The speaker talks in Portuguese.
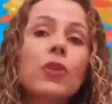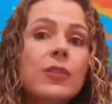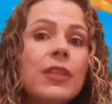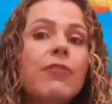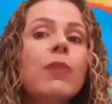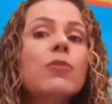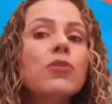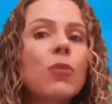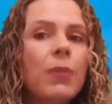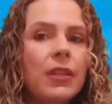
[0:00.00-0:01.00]
Nós
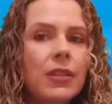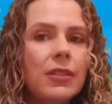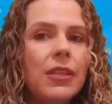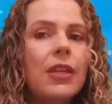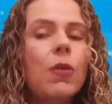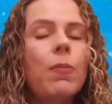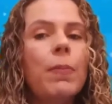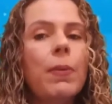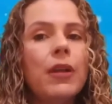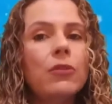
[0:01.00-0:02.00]
devemos obedecer
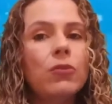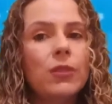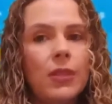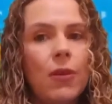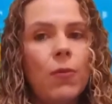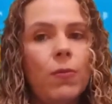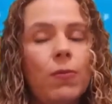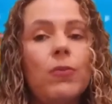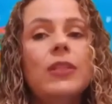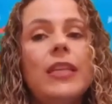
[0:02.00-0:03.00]
ao papai do céu,
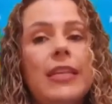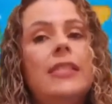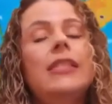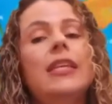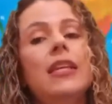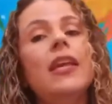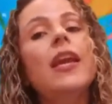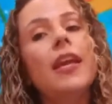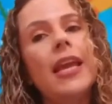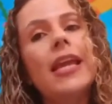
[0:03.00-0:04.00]
porque
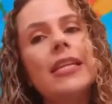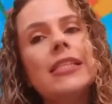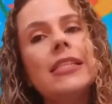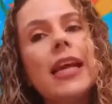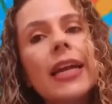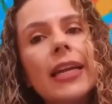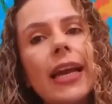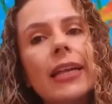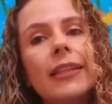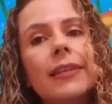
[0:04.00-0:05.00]
assim ele se
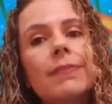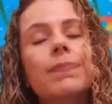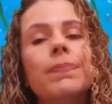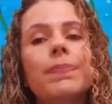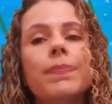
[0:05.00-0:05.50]
agrada.